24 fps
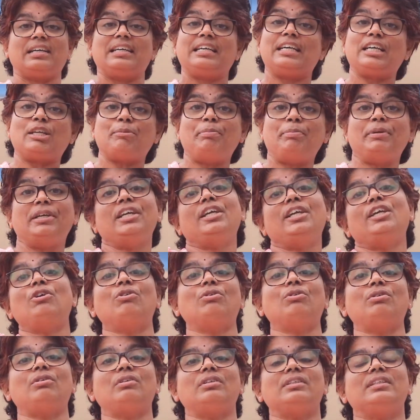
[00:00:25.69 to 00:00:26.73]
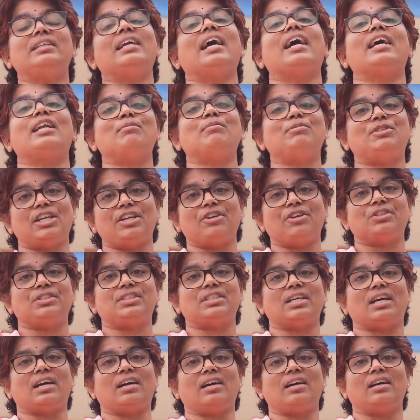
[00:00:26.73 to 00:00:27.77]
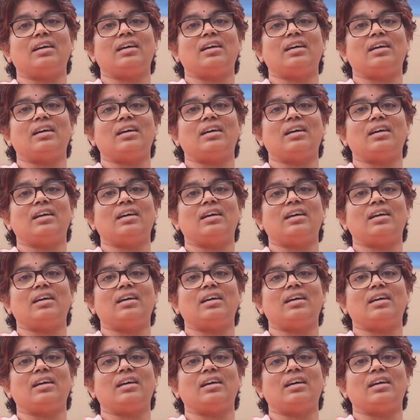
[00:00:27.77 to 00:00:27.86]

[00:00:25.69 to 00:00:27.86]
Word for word: గర్భిణీలు ధ్యానం చేయొచ్చా